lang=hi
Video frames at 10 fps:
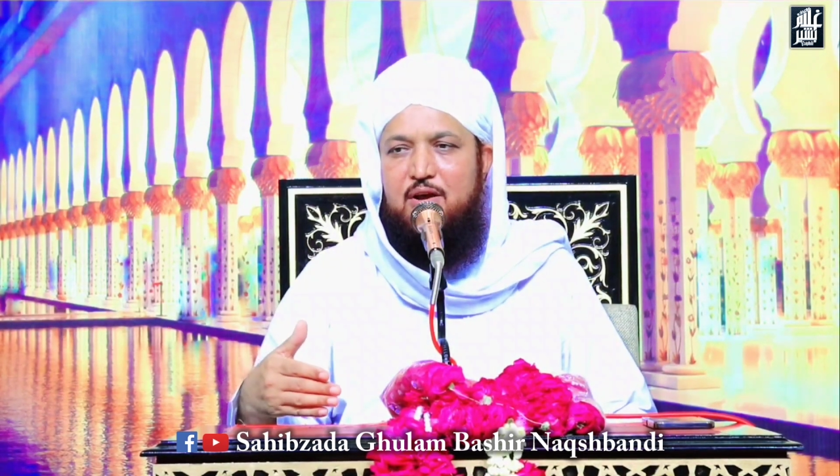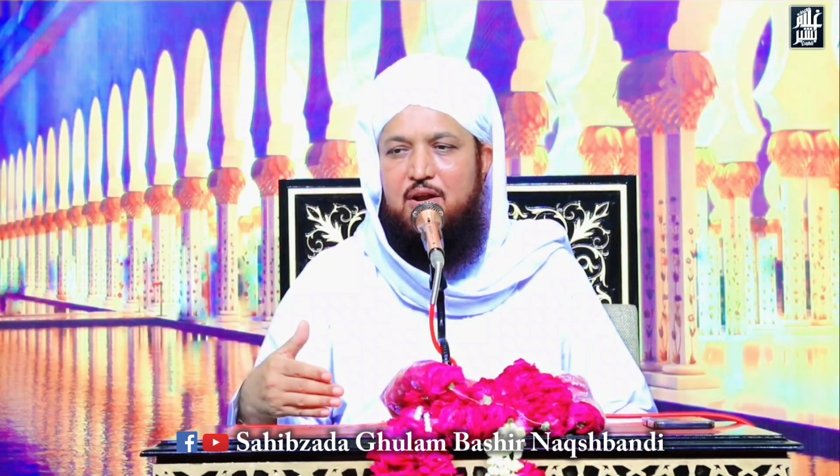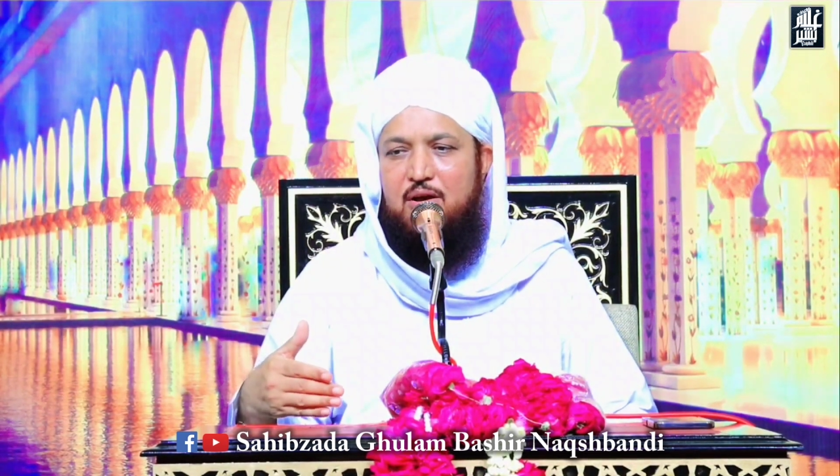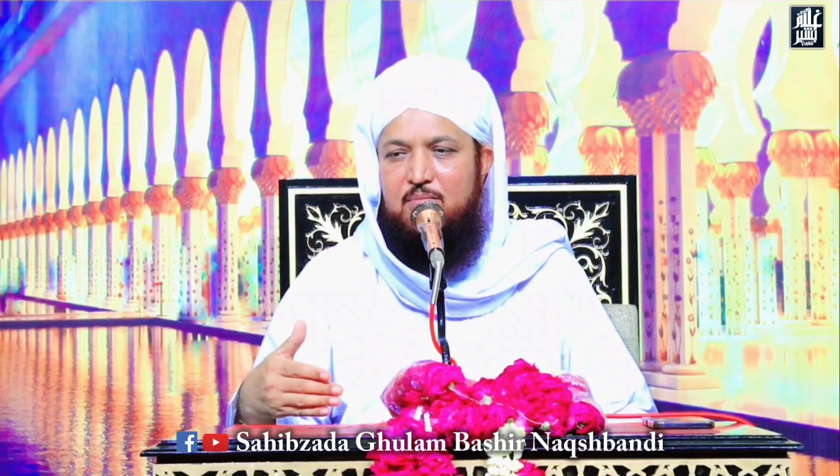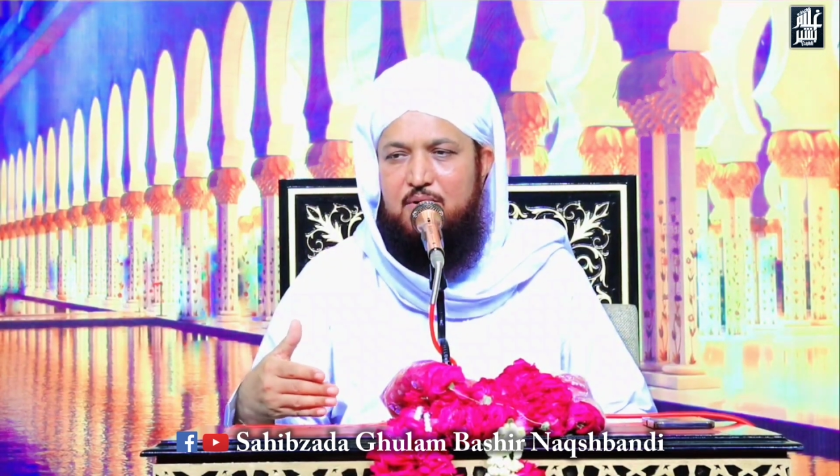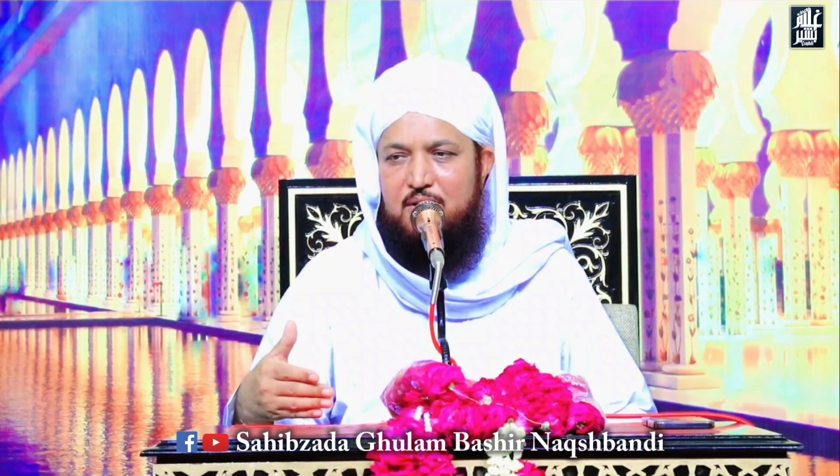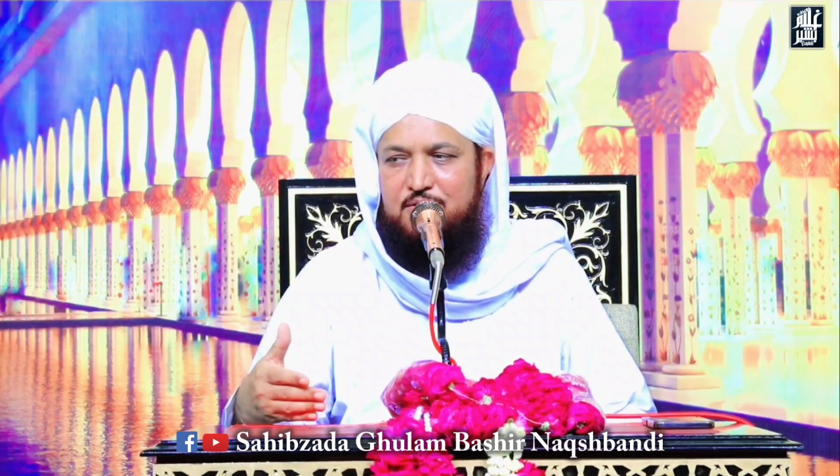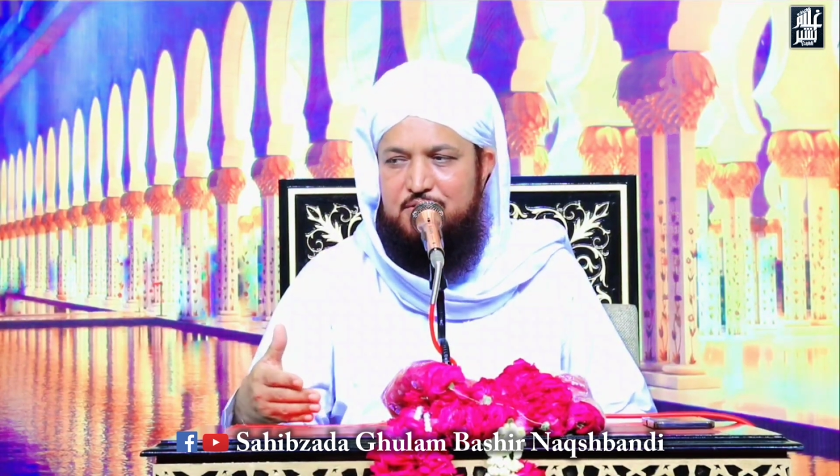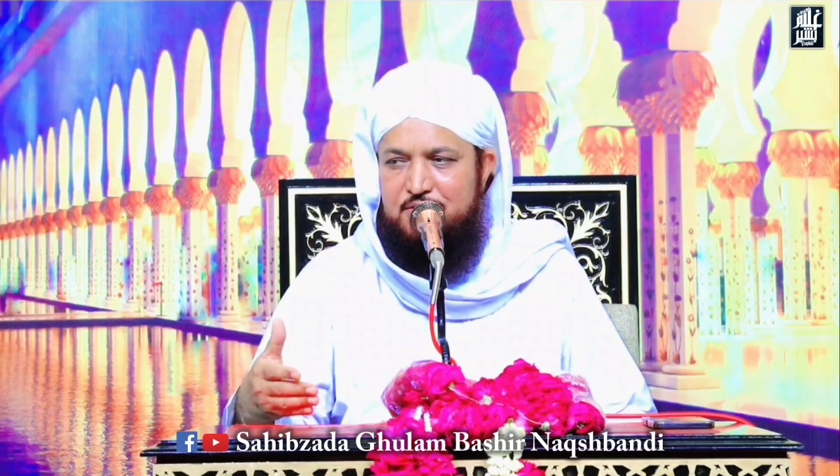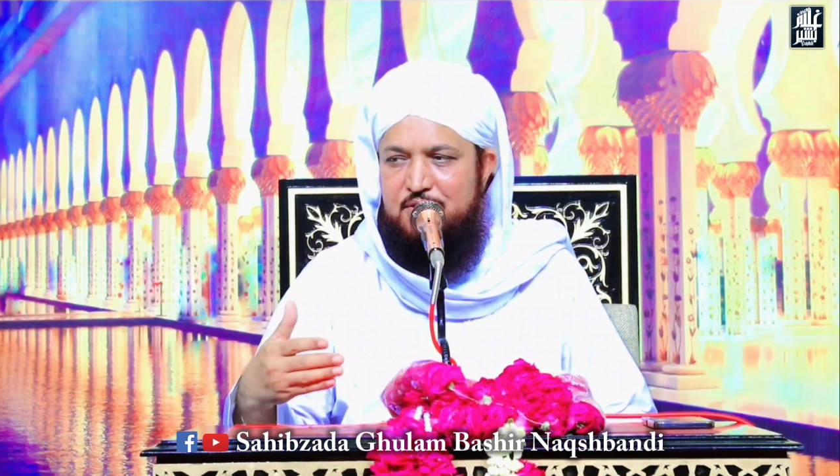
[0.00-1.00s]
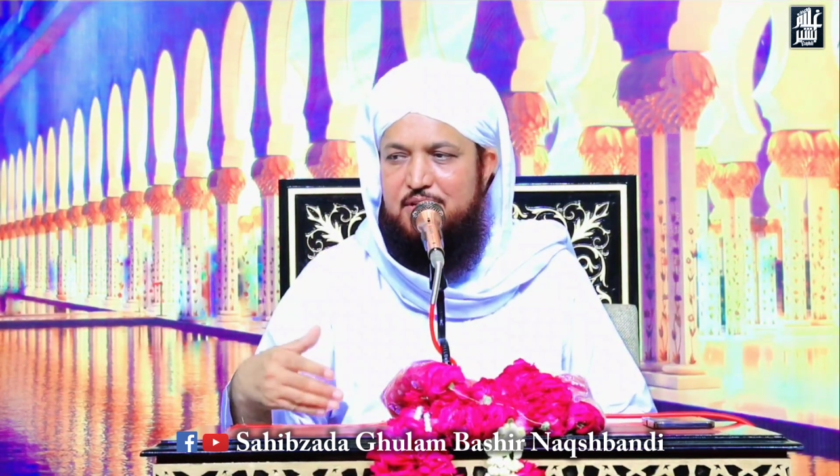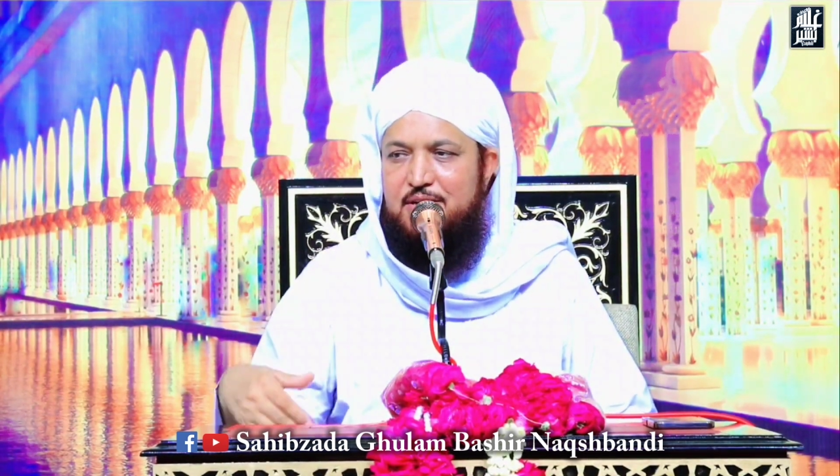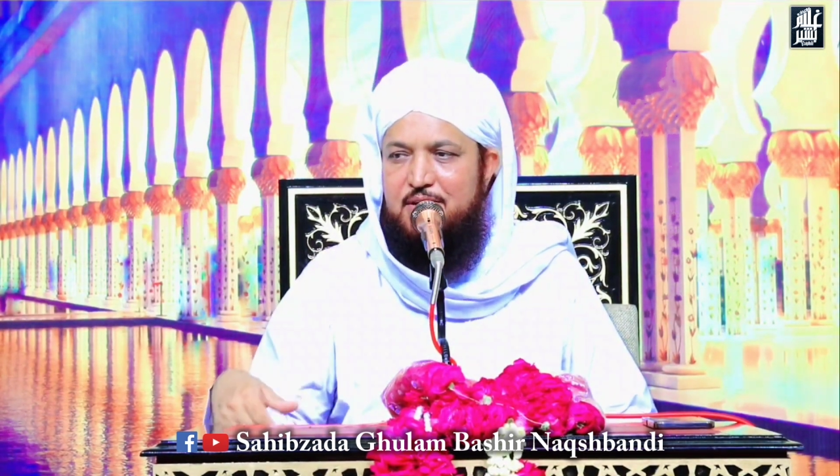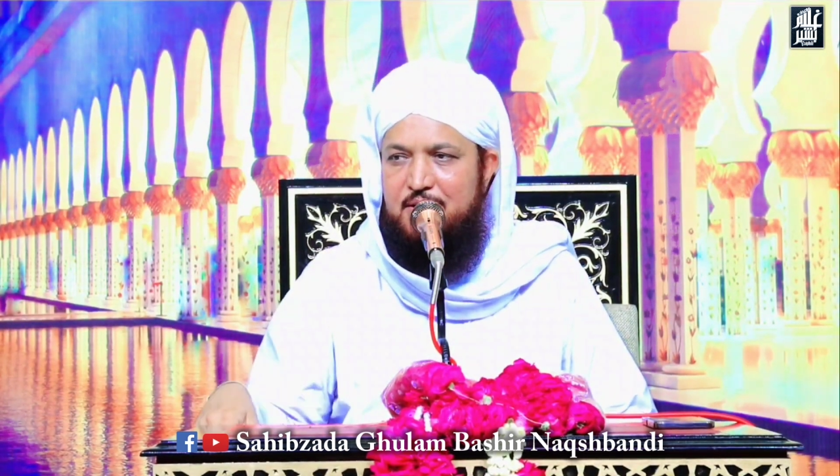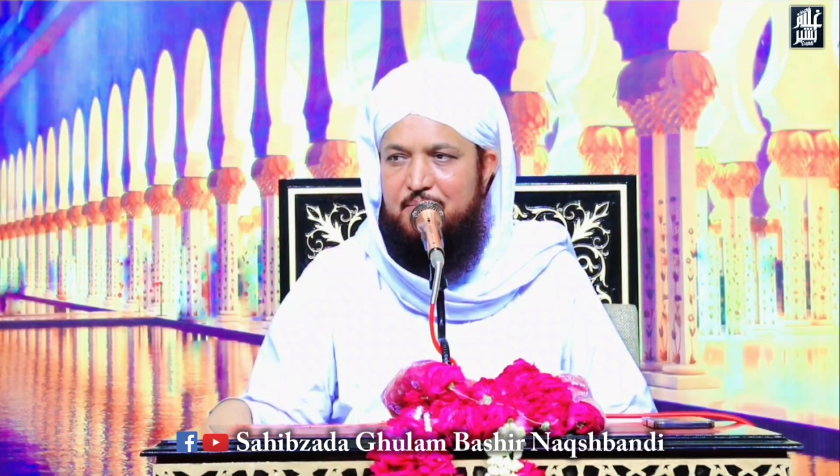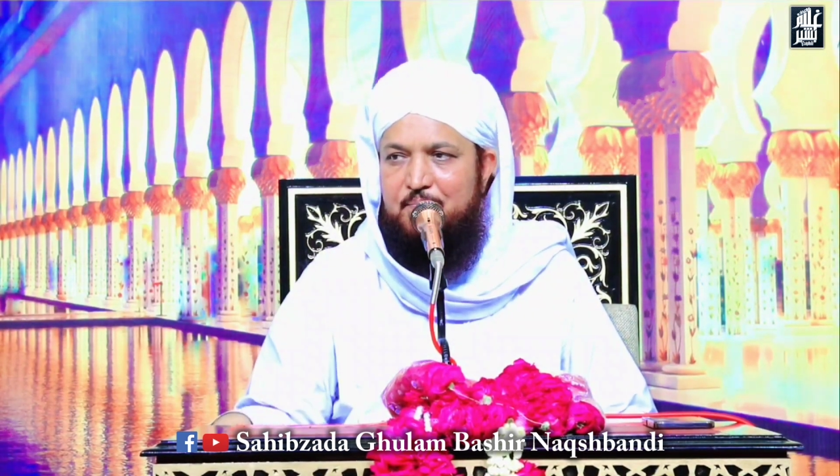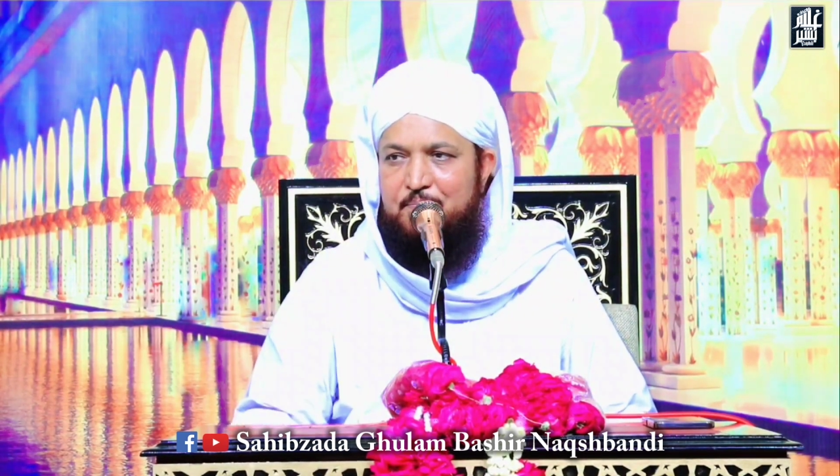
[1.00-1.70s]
कलाम कर सकते हैं